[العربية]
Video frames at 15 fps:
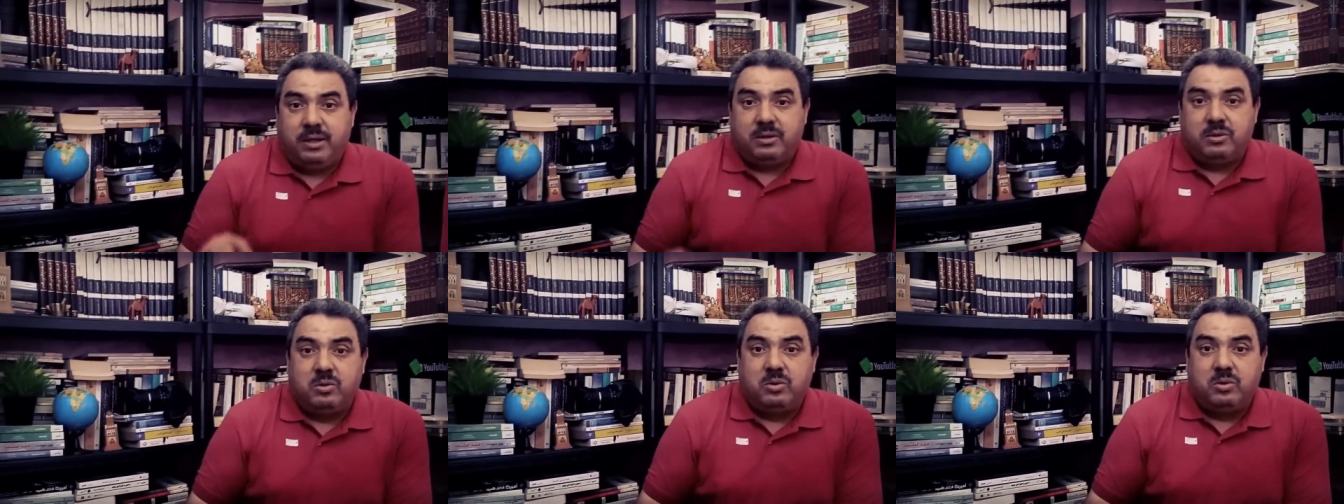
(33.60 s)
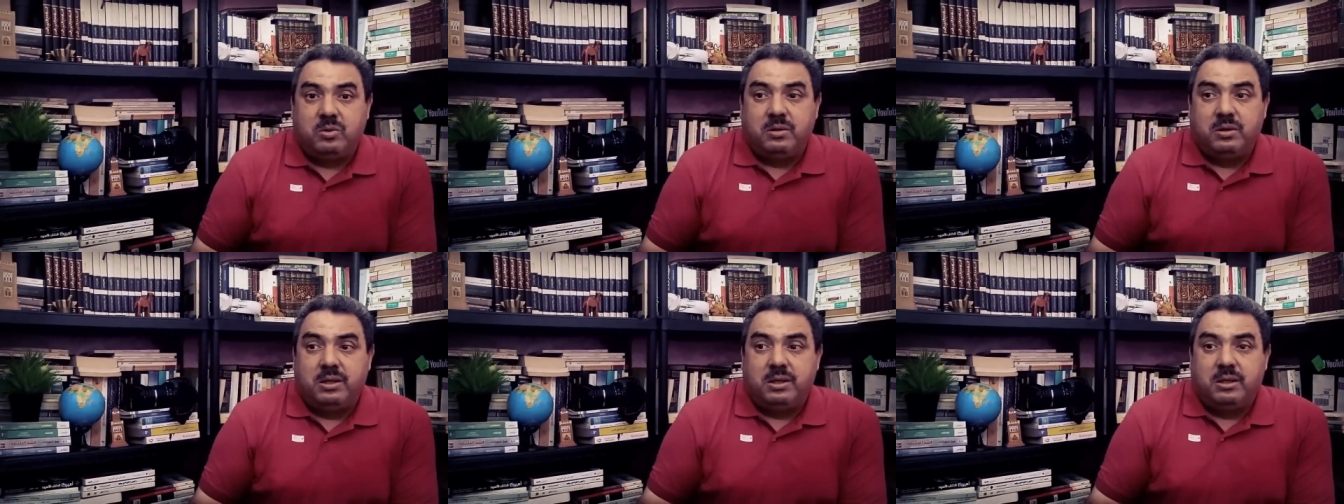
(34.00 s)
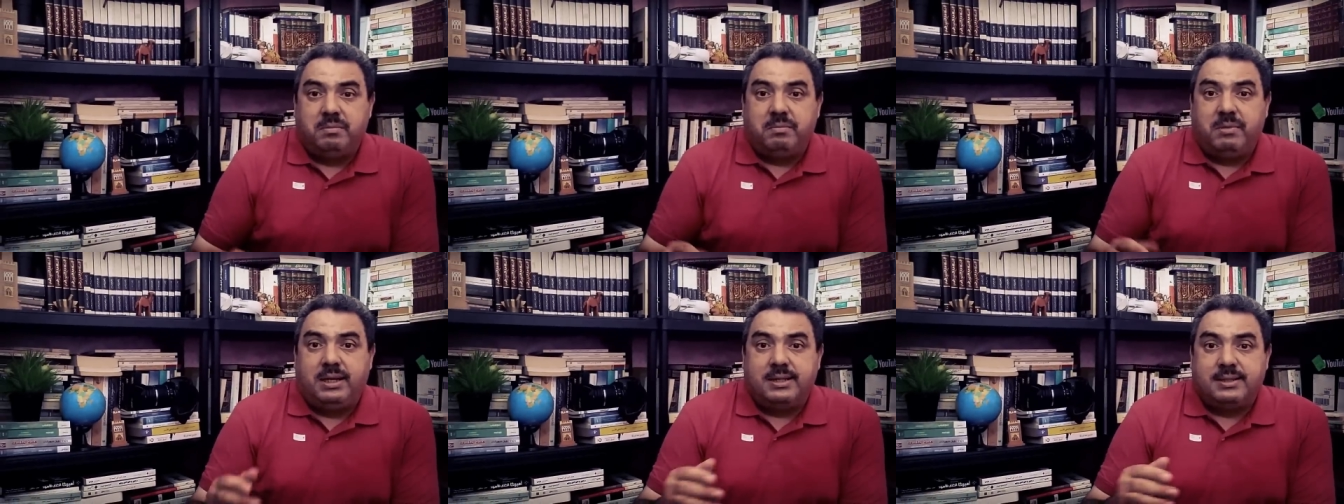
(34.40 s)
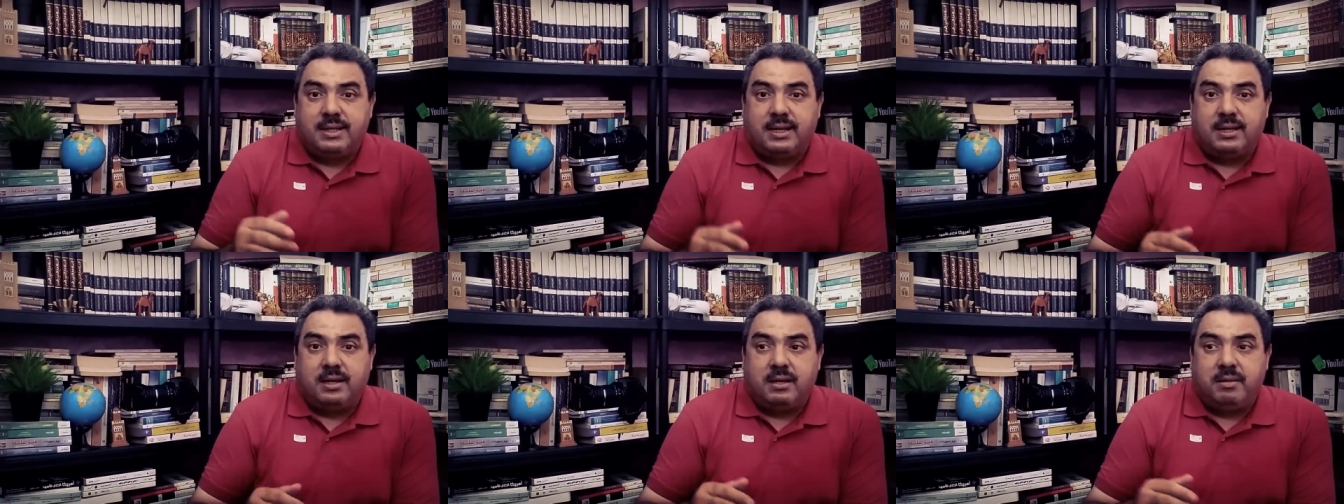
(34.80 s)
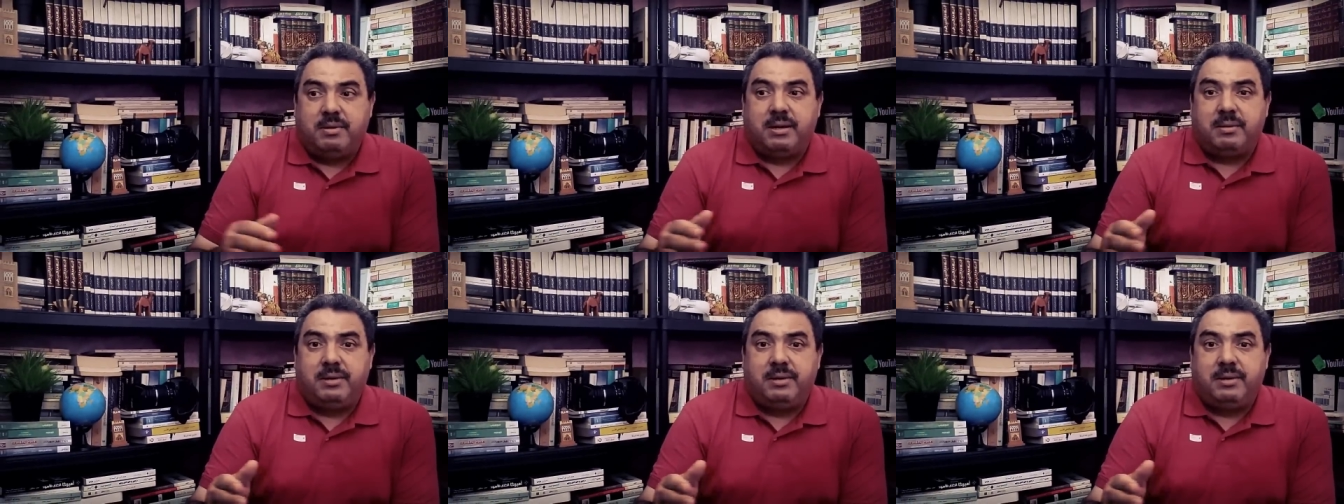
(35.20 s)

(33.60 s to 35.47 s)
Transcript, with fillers: قلت ملي صاق الخبر